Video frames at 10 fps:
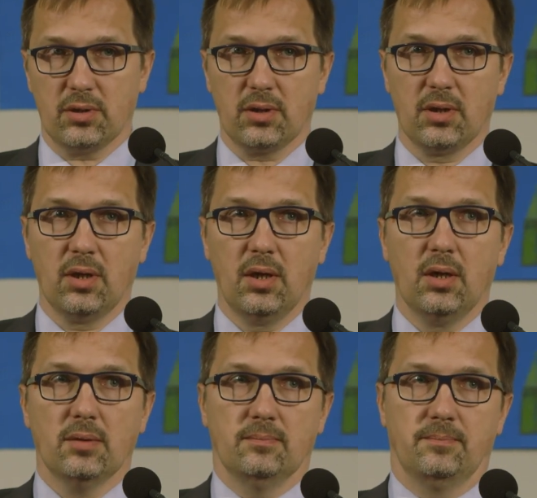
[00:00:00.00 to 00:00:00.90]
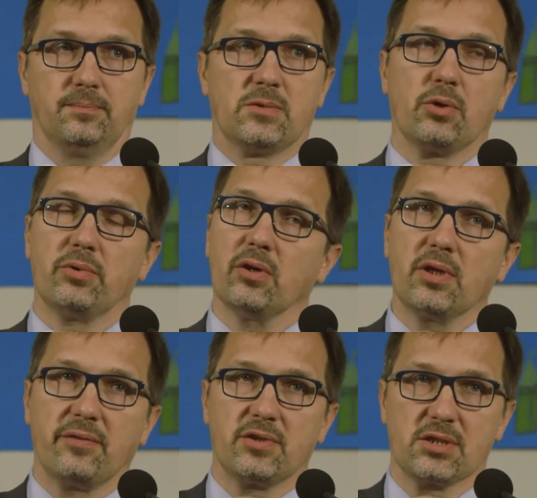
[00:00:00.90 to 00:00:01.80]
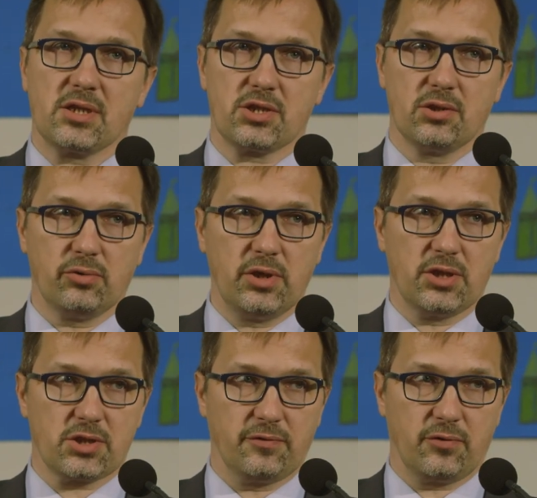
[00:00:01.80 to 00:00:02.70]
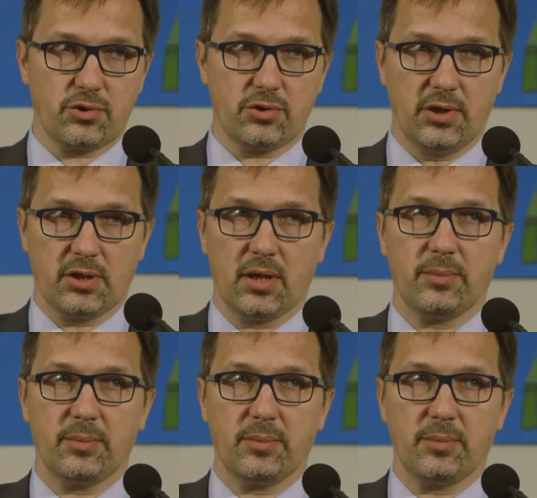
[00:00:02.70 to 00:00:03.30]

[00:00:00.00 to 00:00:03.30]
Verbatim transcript: К сожалению, он говорит на итальянском, и у нас два перевода